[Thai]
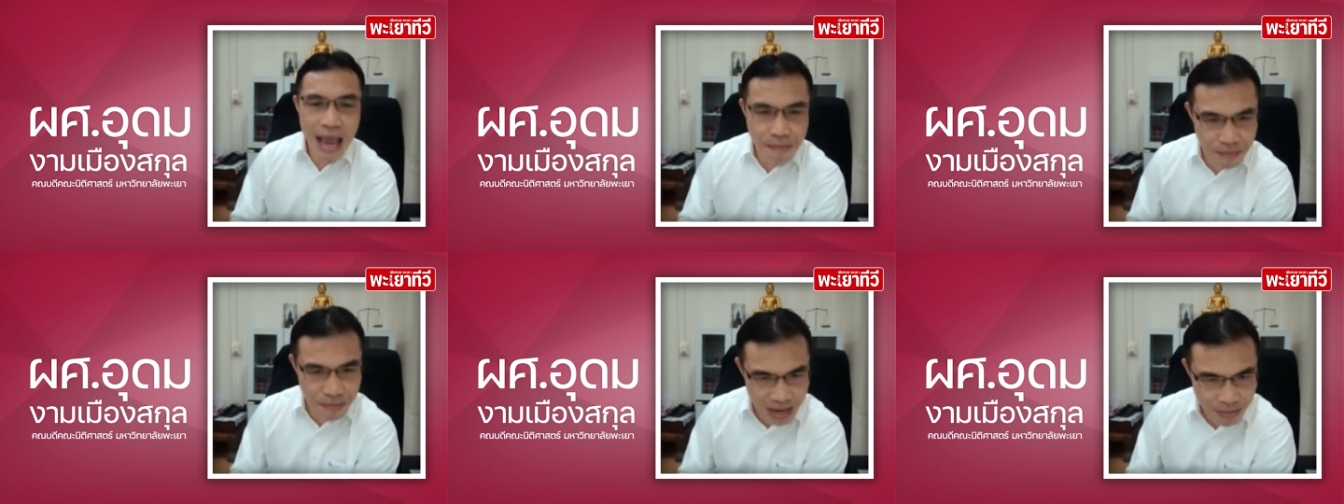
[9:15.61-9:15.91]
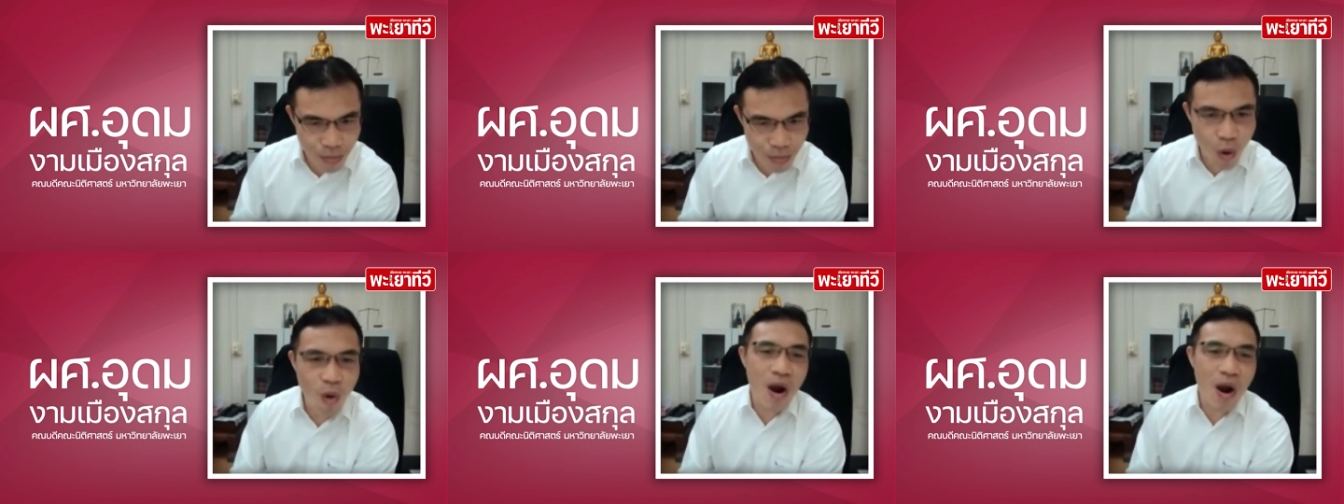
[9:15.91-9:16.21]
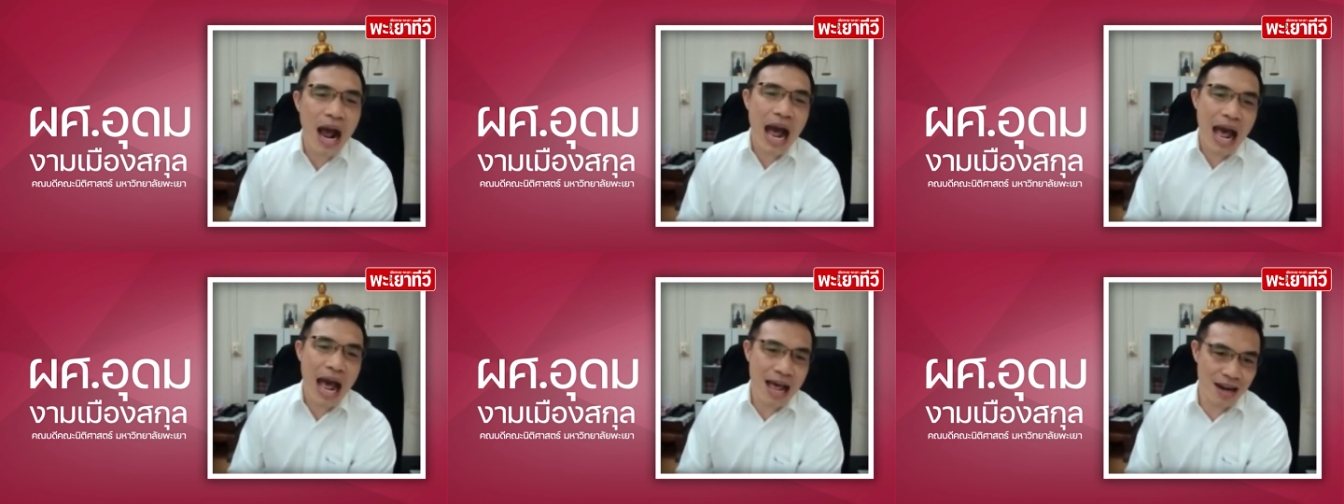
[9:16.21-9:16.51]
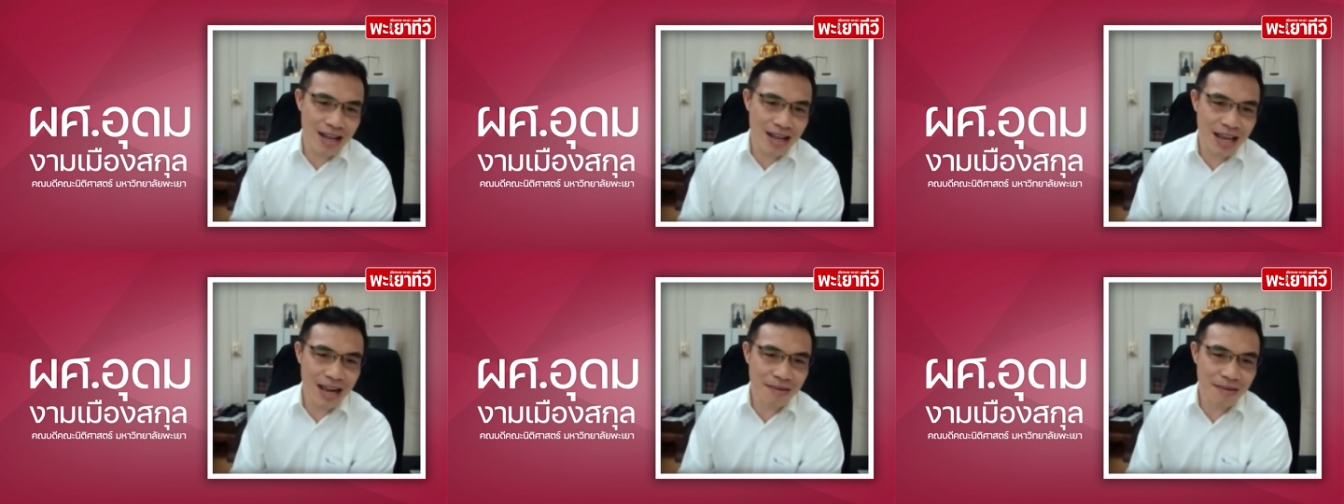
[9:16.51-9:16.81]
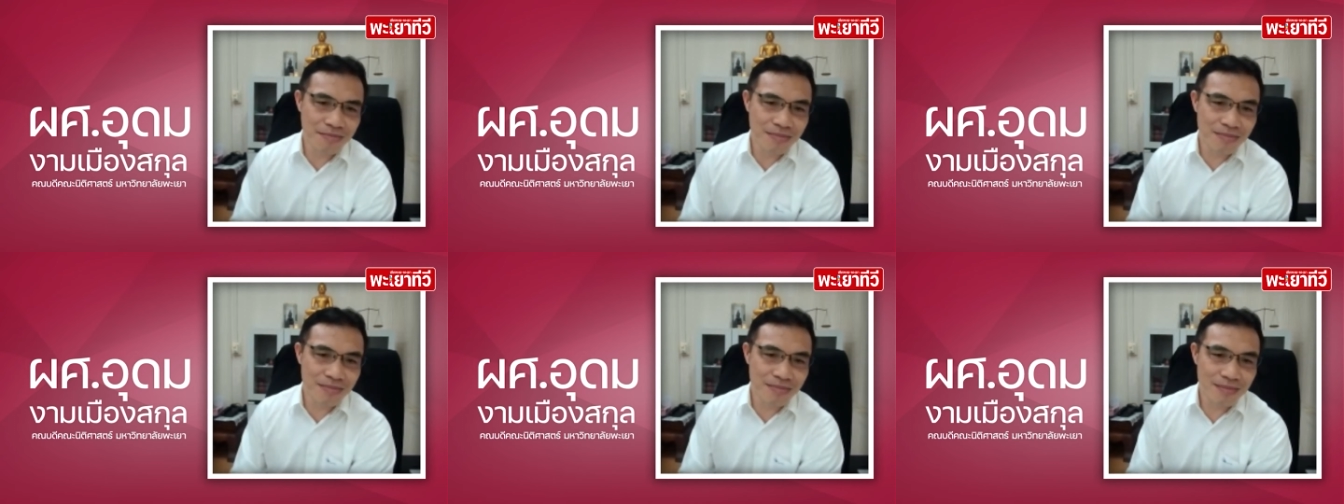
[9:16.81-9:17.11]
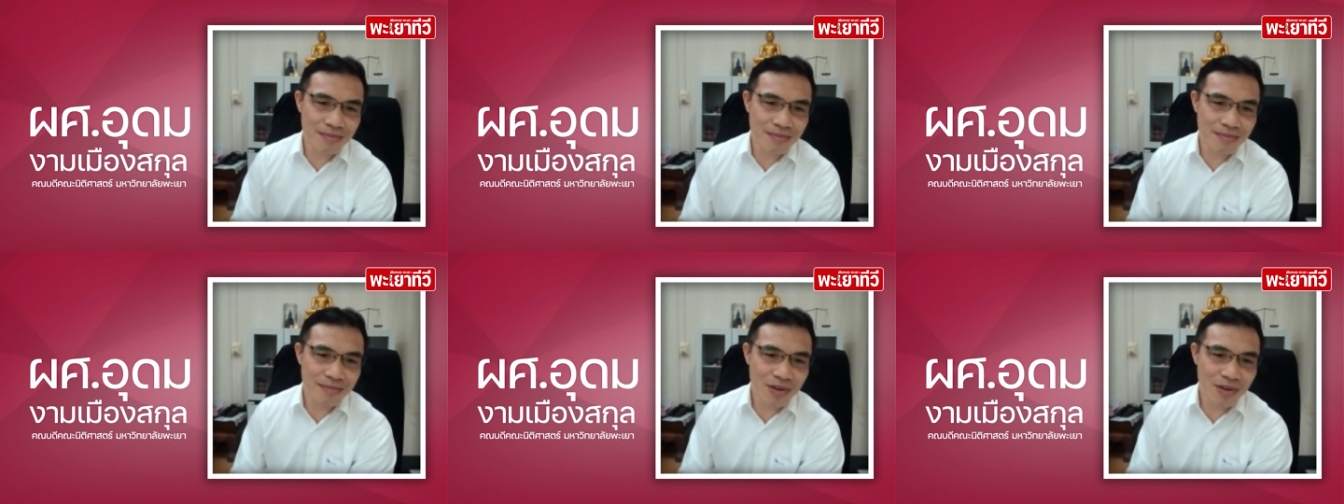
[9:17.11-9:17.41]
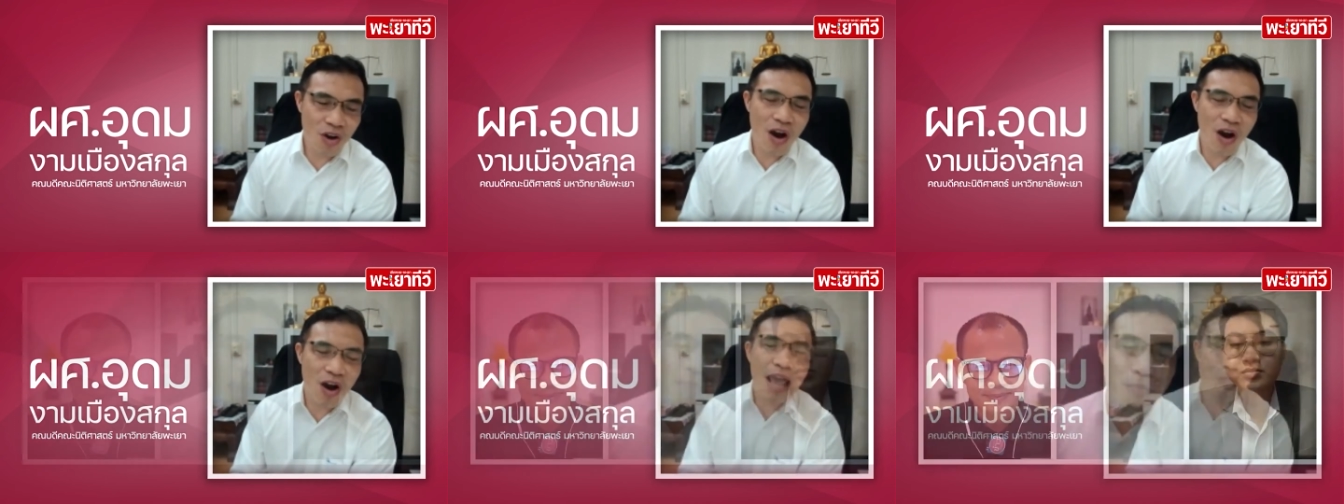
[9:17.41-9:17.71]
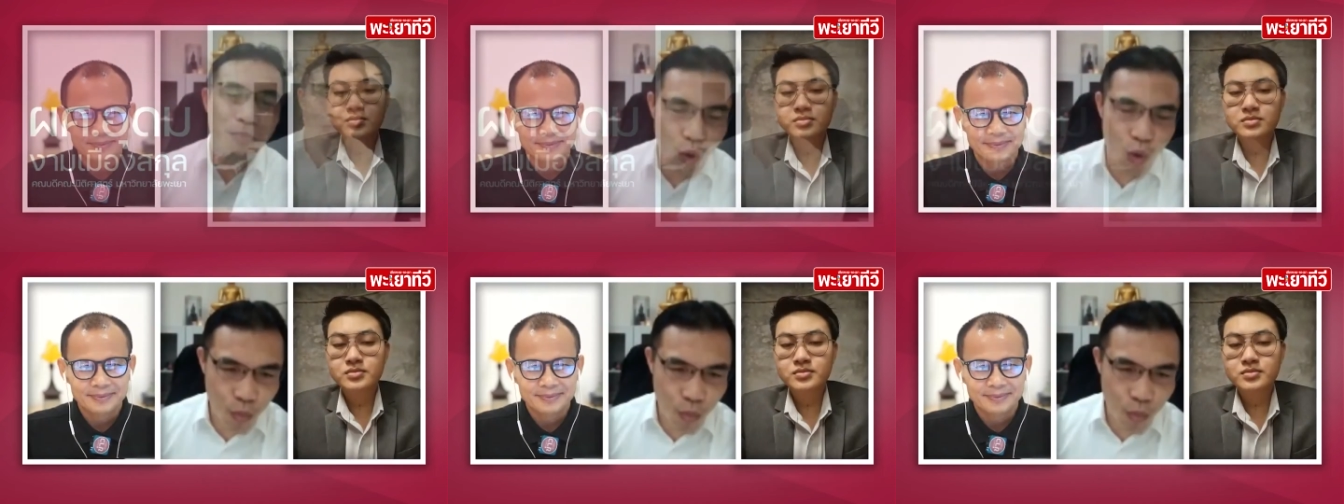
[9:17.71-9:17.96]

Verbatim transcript: ให้เป็นโมฆะเลยครับก็